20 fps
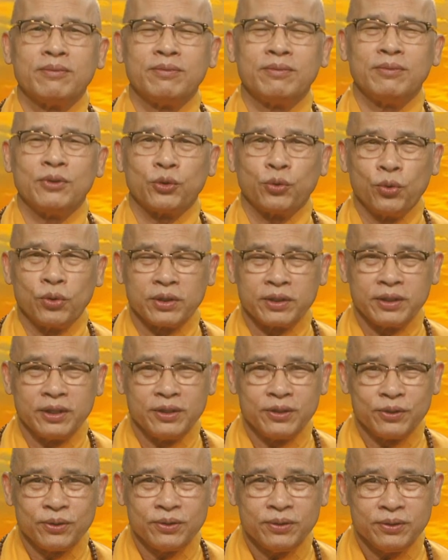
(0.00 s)
mà thuật
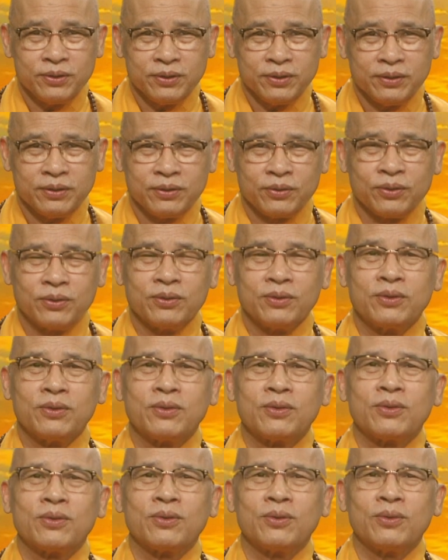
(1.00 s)
ngữ
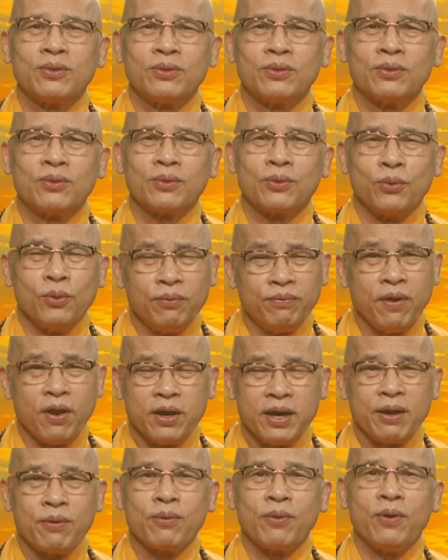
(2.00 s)
của Phật
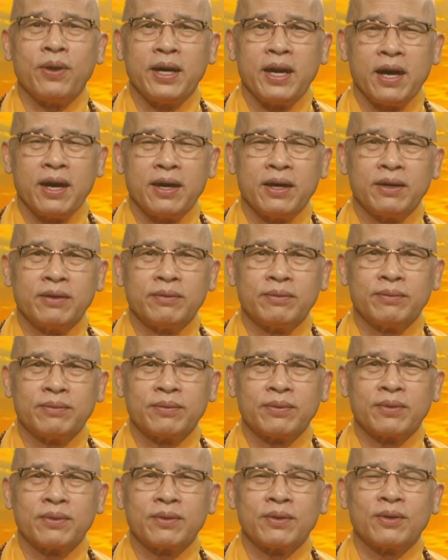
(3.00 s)
học gọi là
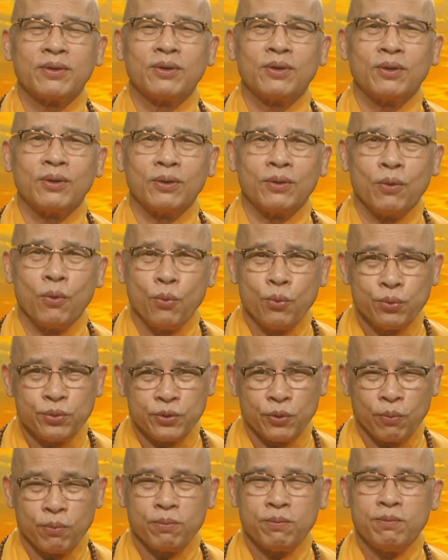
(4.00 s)
ngũ
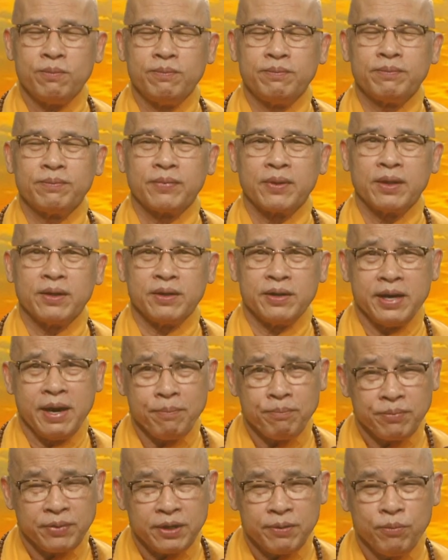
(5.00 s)
dục à,
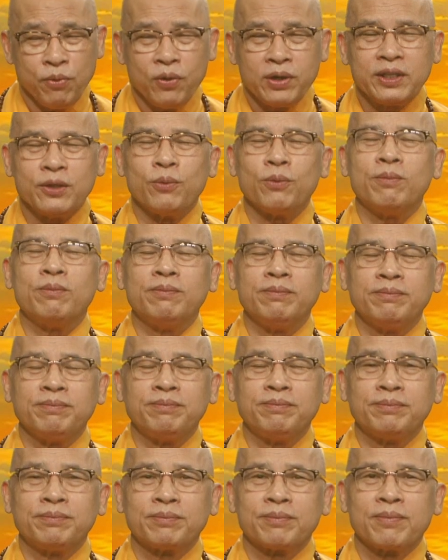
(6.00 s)
năm cái món dục
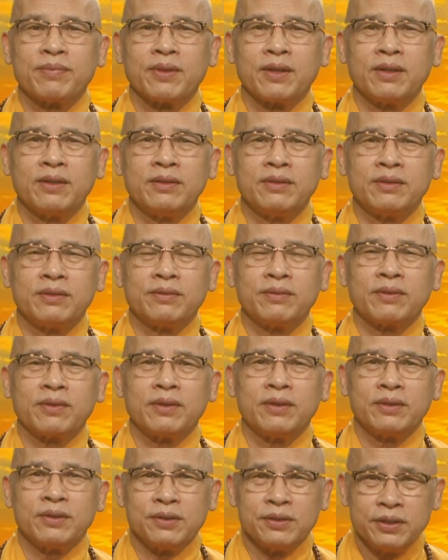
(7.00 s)

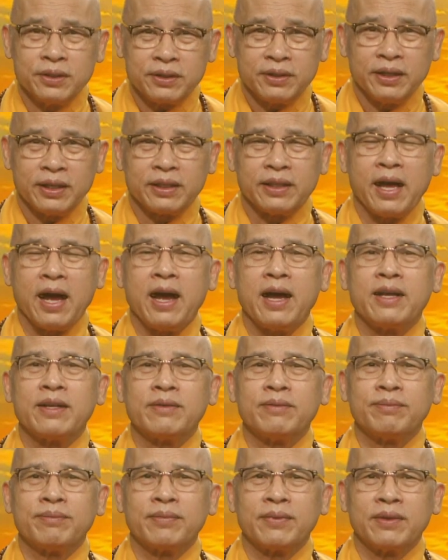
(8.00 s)
thứ nhất là tài
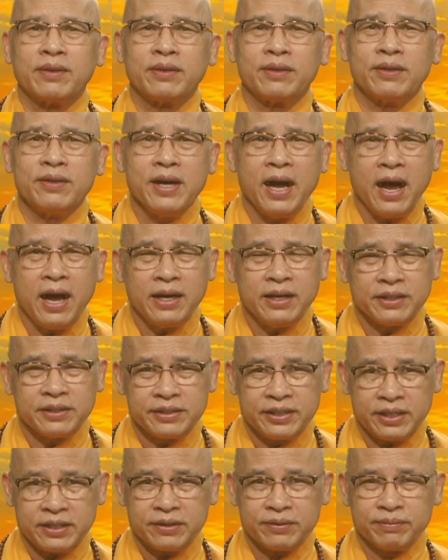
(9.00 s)
thứ hai là
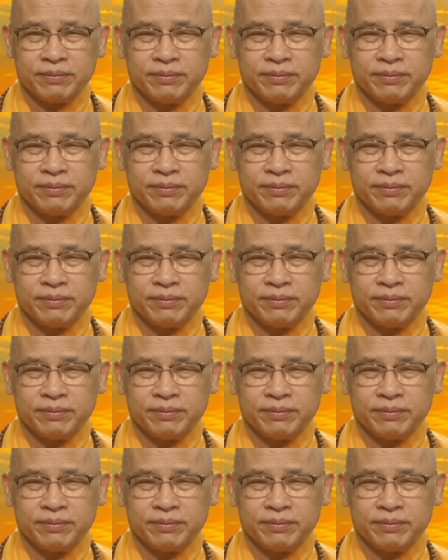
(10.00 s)
sách